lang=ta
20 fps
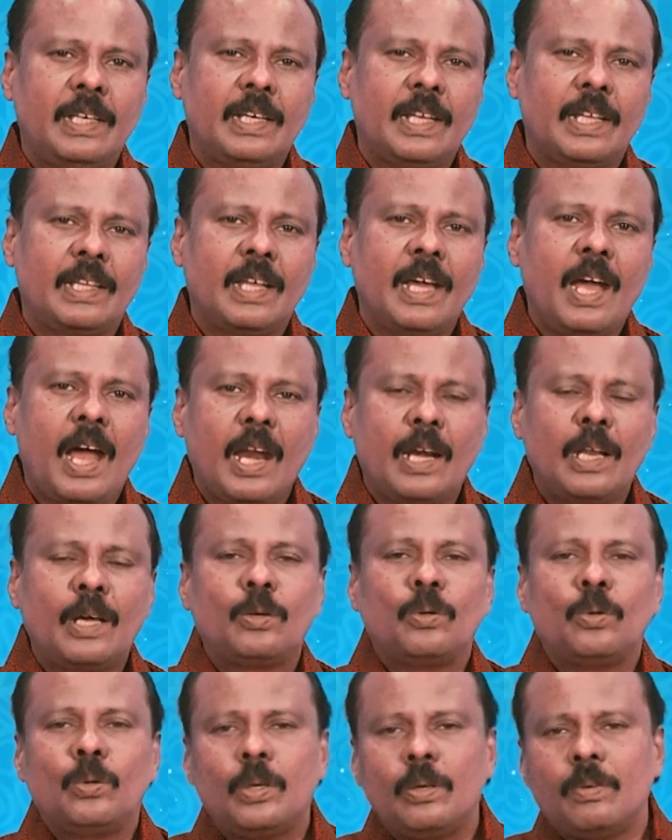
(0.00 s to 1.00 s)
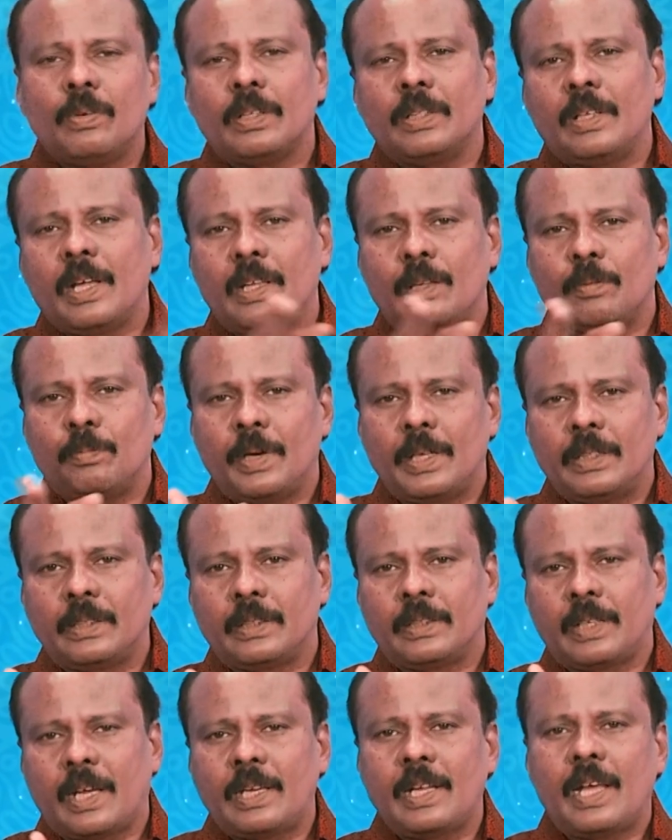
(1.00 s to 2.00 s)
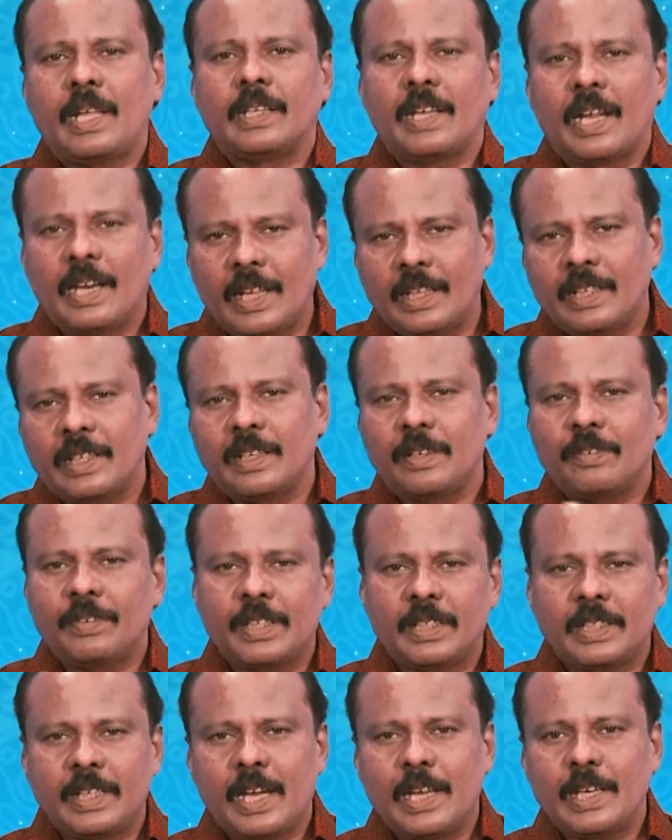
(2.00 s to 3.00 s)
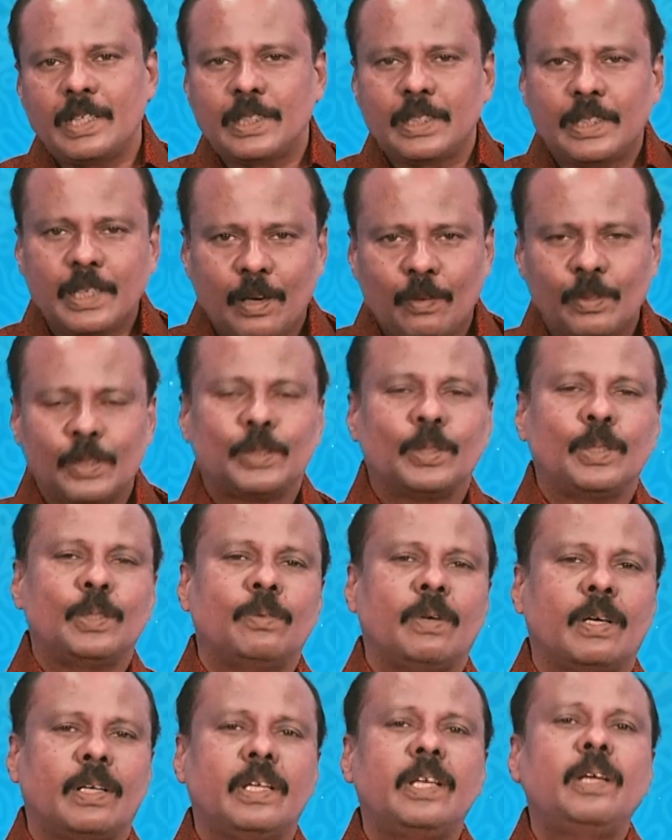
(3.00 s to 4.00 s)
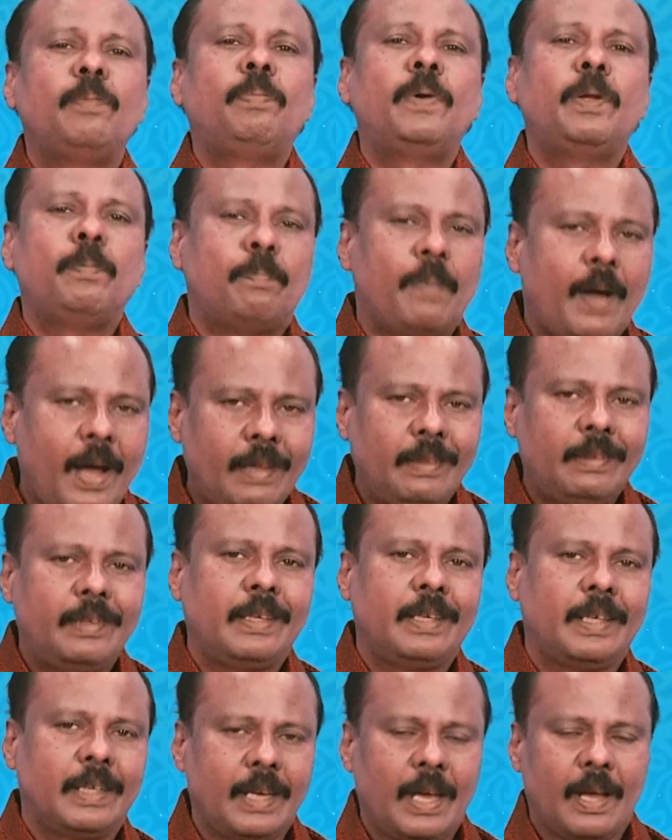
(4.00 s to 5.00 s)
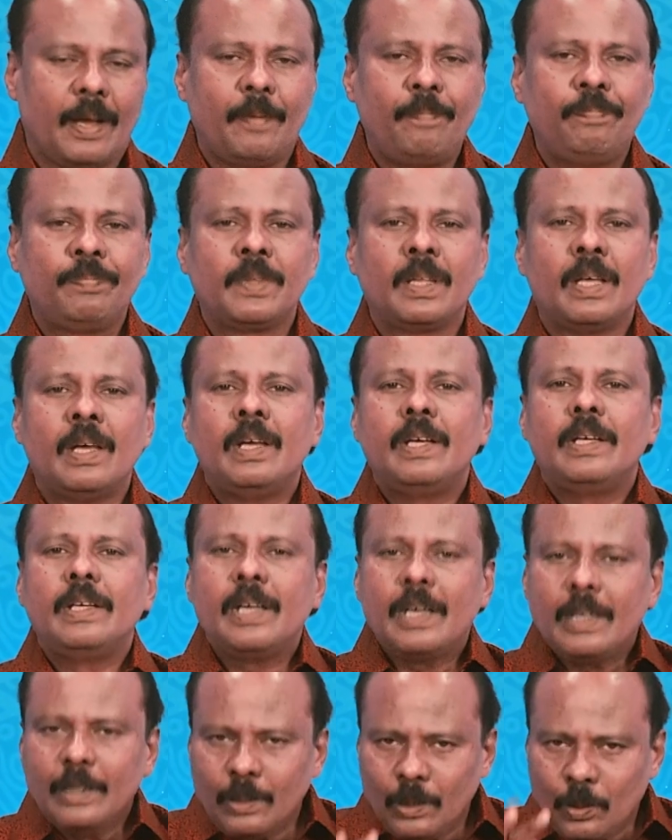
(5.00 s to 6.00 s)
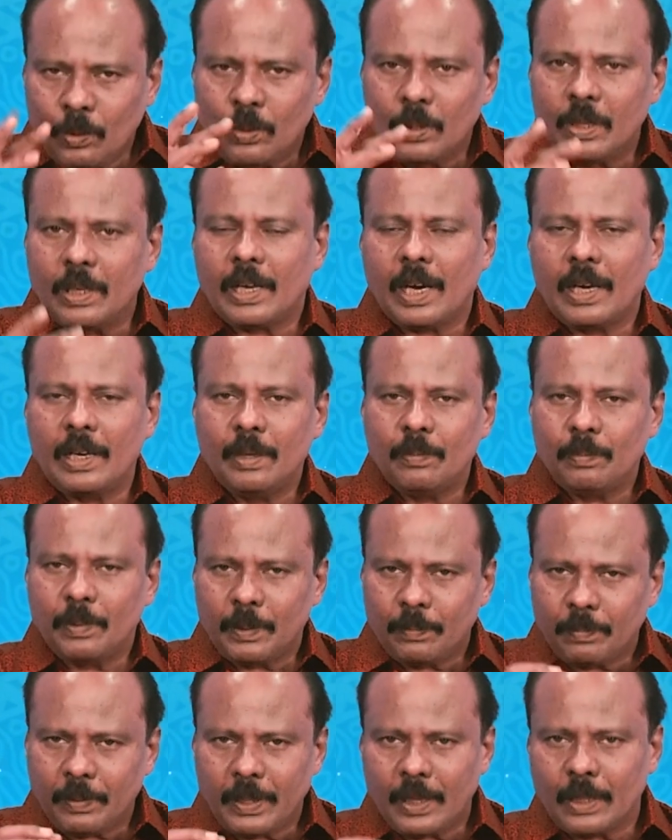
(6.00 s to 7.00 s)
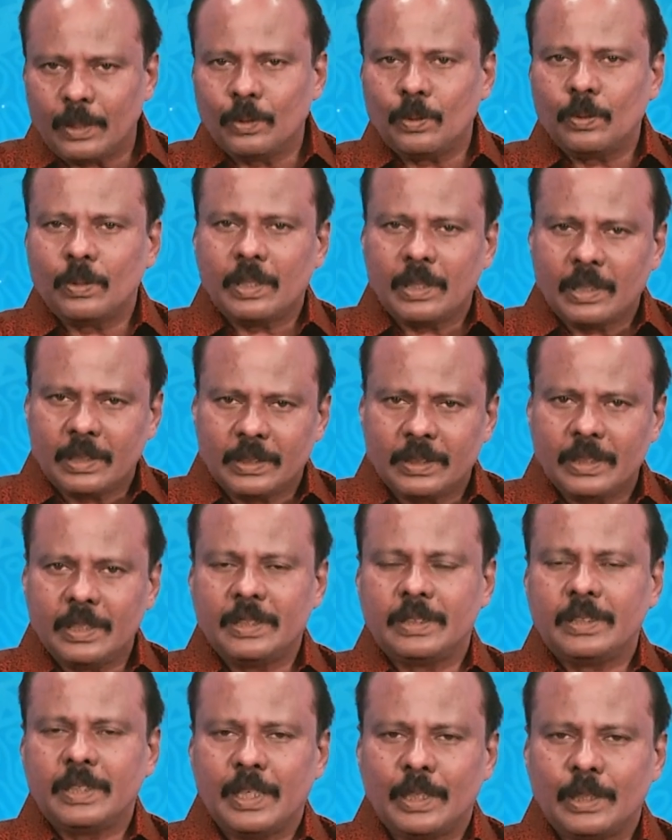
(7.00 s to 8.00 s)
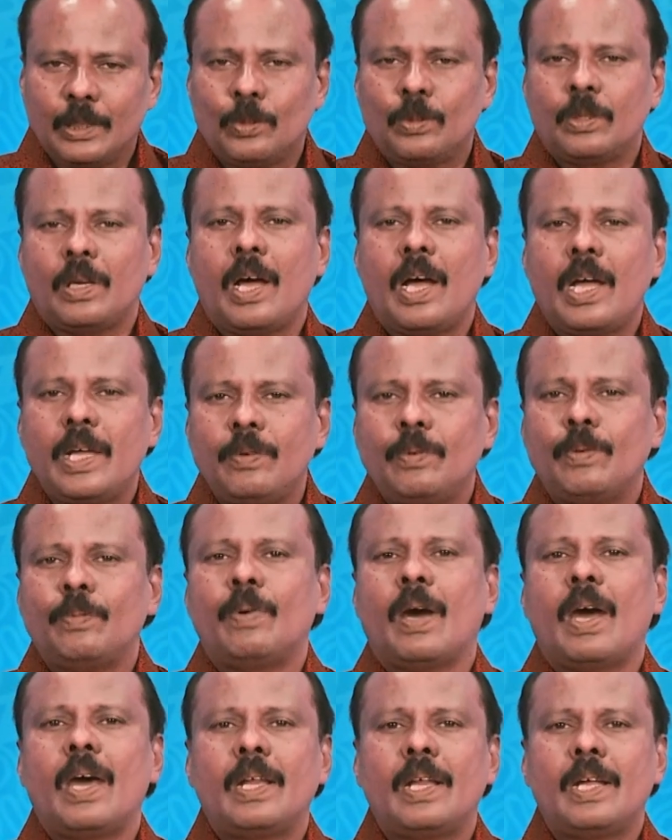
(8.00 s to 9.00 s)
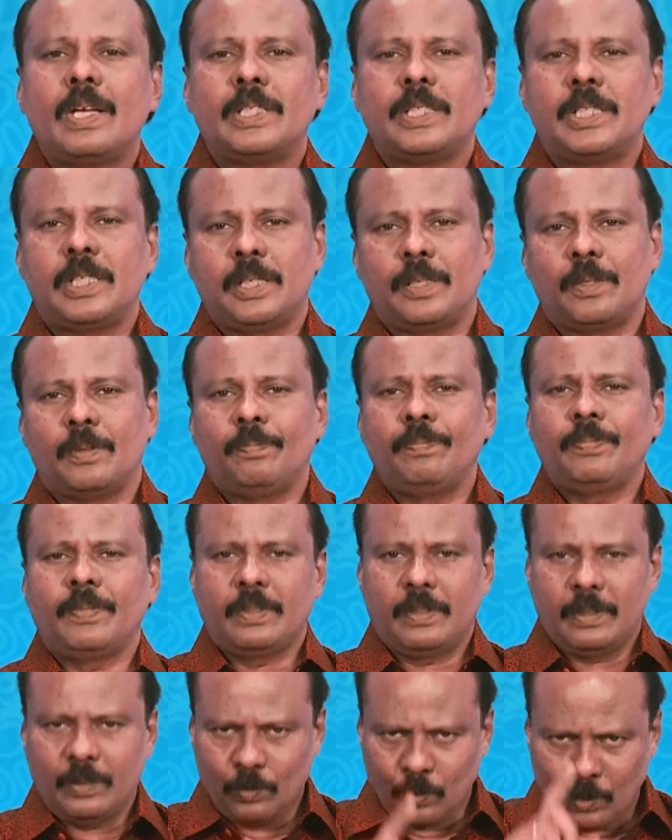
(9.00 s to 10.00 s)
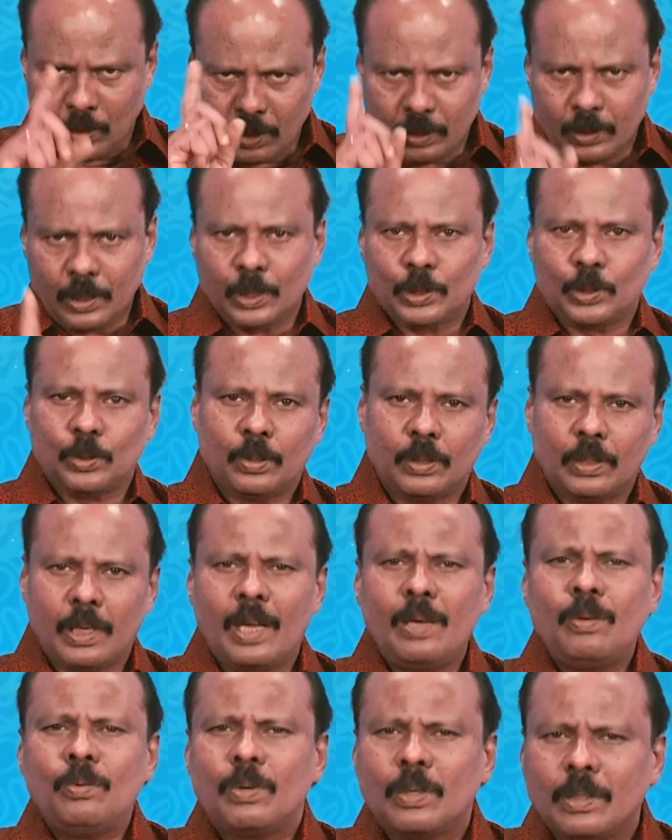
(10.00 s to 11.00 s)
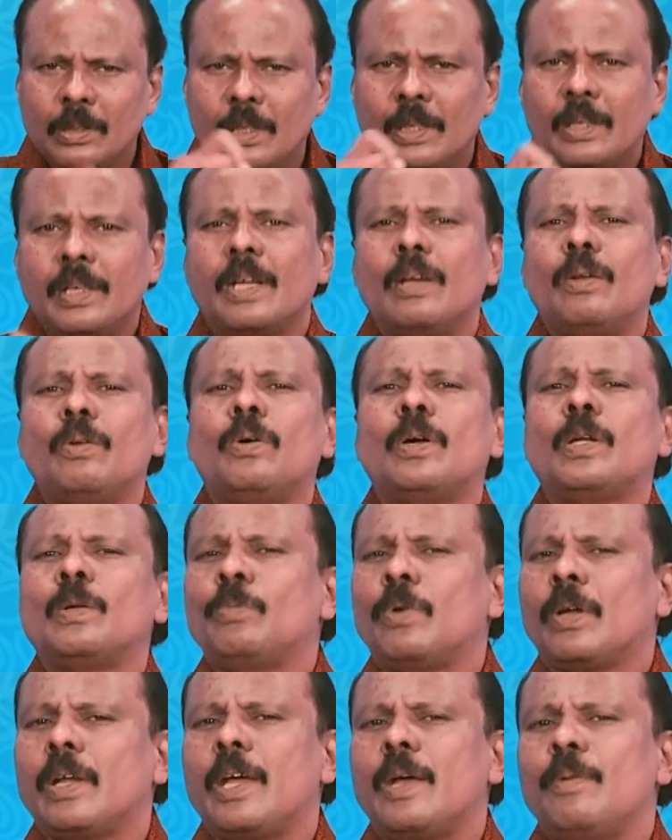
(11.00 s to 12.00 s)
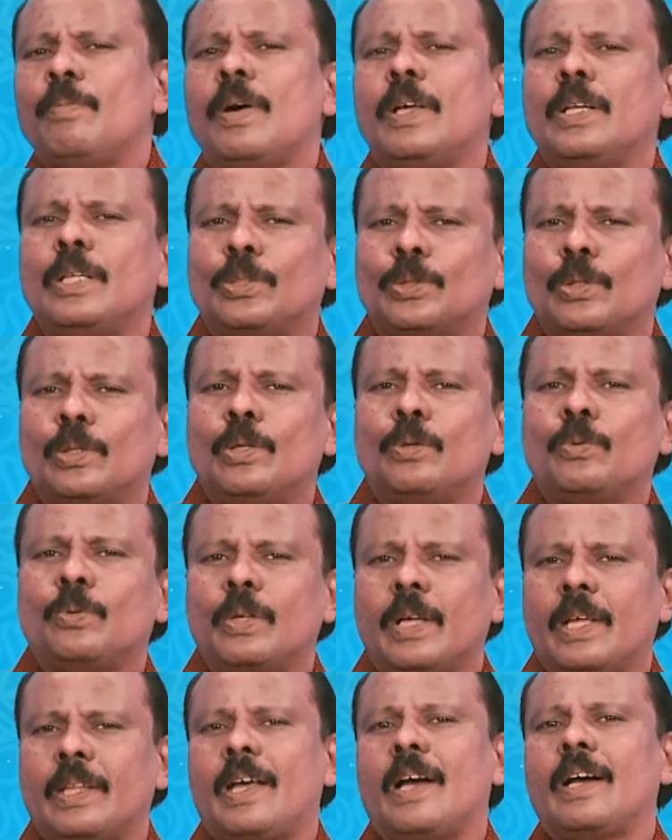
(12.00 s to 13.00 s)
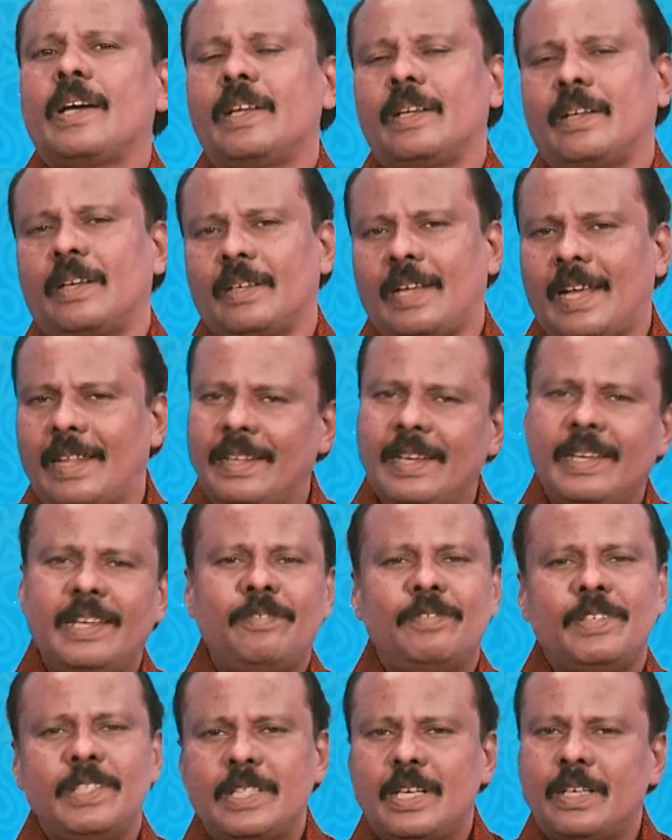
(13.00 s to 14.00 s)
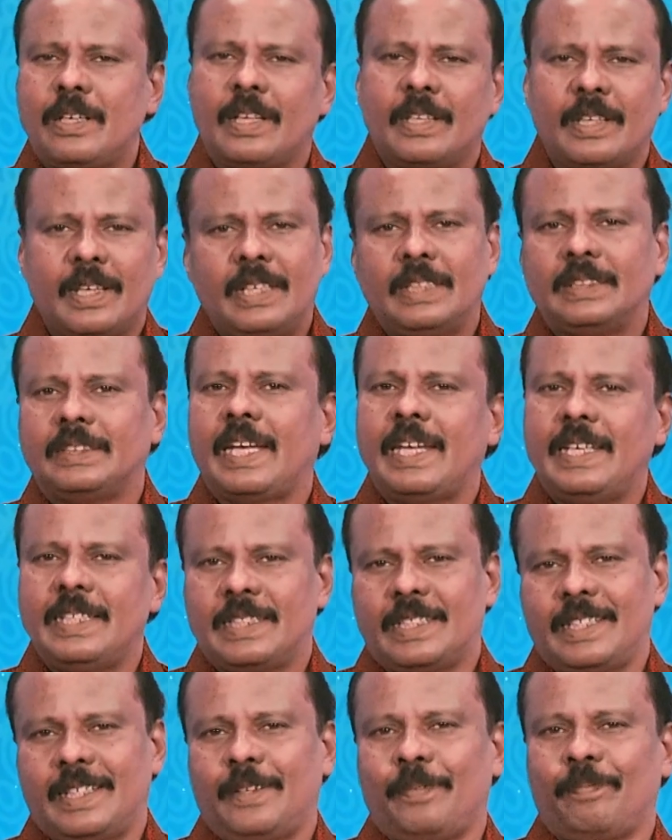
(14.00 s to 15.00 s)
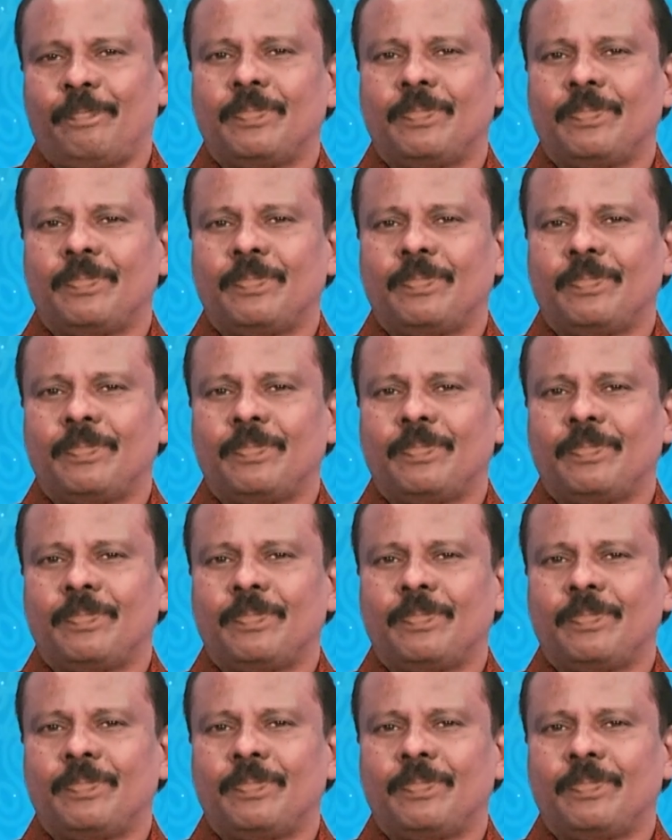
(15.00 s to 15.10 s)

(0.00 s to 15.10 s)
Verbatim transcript: இல்லை தான் ஆனால் குரு வந்து அதை பார்த்துட்டாரு அதனால் அது நிவர்த்தி ஆயிடுச்சுன்னு அவர் சொல்லுவார் இப்படி பார்த்தீங்கன்னா எந்த ஒரு கண்டுபிடிப்பு எந்த ஒரு ரிசர்ச் எந்த ஒரு ஆய்வும் ஆராய்ச்சியும் ஒருத்தர் சொன்னால் ஒருத்தர் எல்லோரும் ஒரே மாதிரி சொல்லக்கூடியதாக இருக்கட்டும் அதானே விஞ்ஞானம் அதானே சயின்ஸு